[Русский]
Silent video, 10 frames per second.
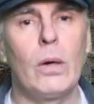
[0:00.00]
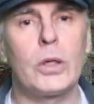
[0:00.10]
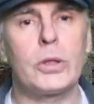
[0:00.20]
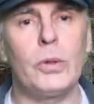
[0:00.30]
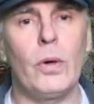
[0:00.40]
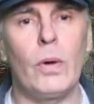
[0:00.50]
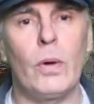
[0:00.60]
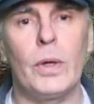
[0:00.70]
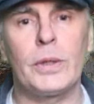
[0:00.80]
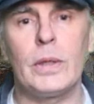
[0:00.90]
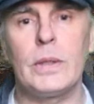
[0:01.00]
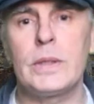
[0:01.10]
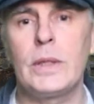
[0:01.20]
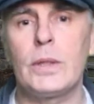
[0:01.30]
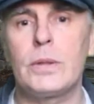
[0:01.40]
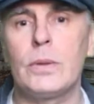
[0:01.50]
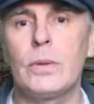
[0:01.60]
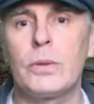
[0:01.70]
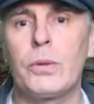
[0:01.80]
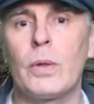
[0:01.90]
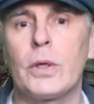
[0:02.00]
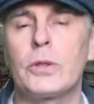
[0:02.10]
Что это здесь только